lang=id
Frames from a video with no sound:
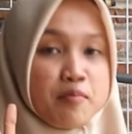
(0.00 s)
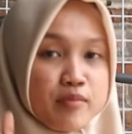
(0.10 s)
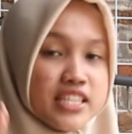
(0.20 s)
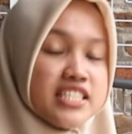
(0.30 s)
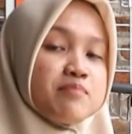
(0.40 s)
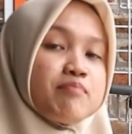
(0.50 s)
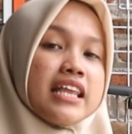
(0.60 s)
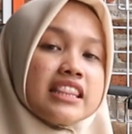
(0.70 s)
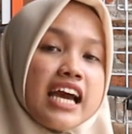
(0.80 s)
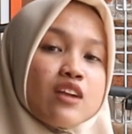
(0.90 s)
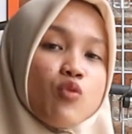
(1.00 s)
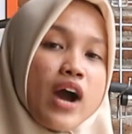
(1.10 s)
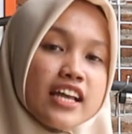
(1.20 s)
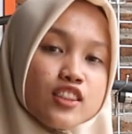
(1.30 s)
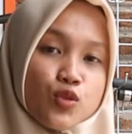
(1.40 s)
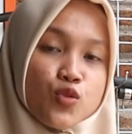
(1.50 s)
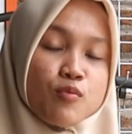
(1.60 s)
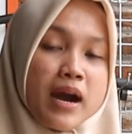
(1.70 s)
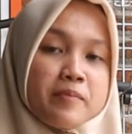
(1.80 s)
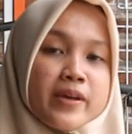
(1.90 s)
menyempatkan waktu
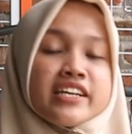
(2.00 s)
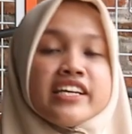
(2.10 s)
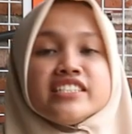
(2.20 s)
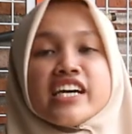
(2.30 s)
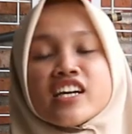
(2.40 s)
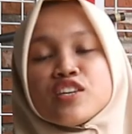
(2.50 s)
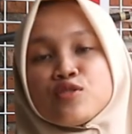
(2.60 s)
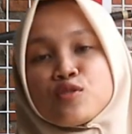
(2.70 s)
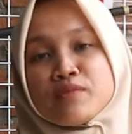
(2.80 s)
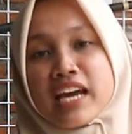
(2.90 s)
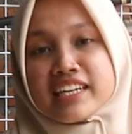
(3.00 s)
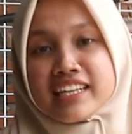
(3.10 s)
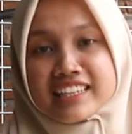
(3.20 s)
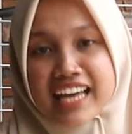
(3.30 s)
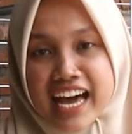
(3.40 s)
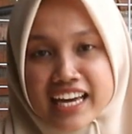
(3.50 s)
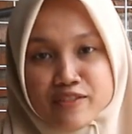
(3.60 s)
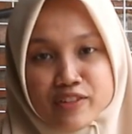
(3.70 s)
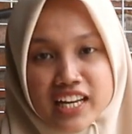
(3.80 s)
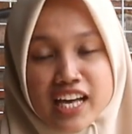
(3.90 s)
mampir di channel YouTube-nya Delta
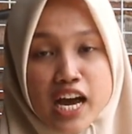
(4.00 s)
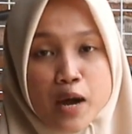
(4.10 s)
Arrival.